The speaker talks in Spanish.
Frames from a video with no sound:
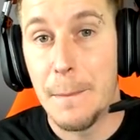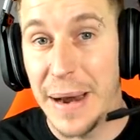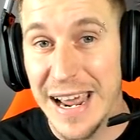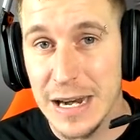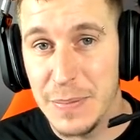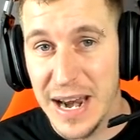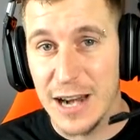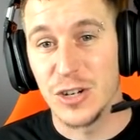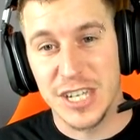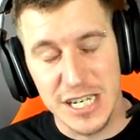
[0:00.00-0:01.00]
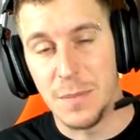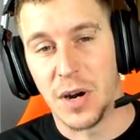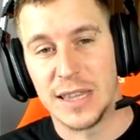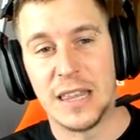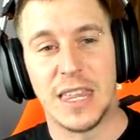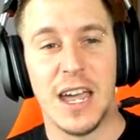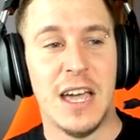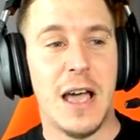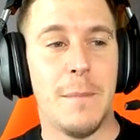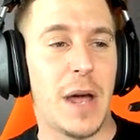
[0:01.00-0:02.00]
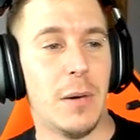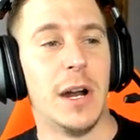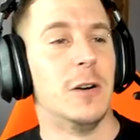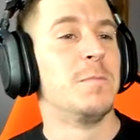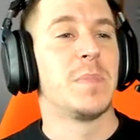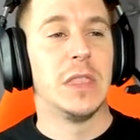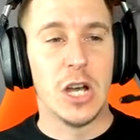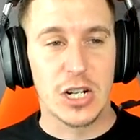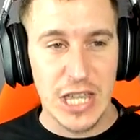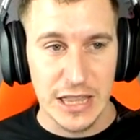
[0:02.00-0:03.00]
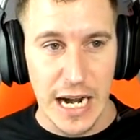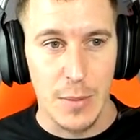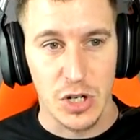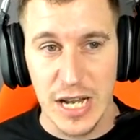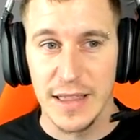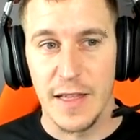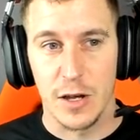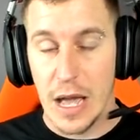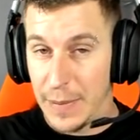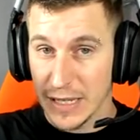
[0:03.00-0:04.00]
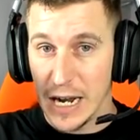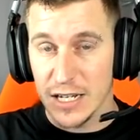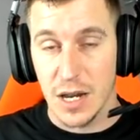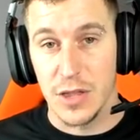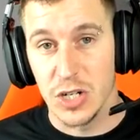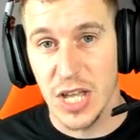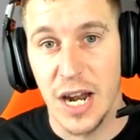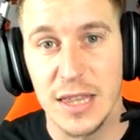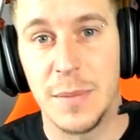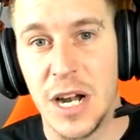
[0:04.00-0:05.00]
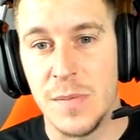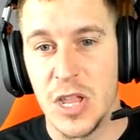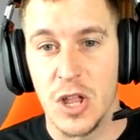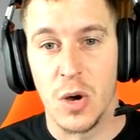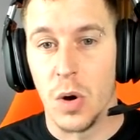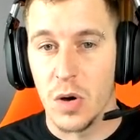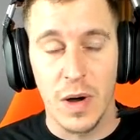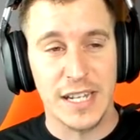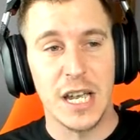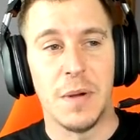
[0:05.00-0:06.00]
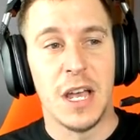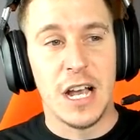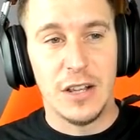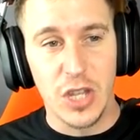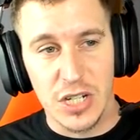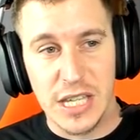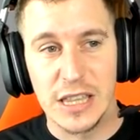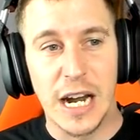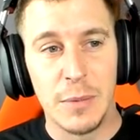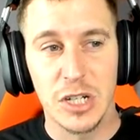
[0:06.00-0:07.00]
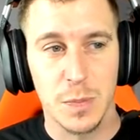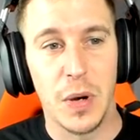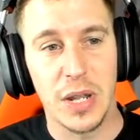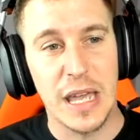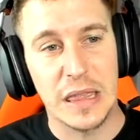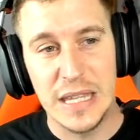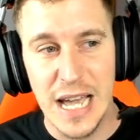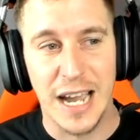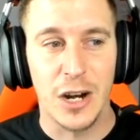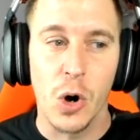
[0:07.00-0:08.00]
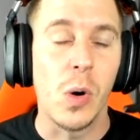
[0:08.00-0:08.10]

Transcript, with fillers: para repararlos que es importante Pero bueno, nos centramos el día de hoy. Aparte de la descripción os dejaré también el vídeo de World of Warship. Nos centramos porque hacía que no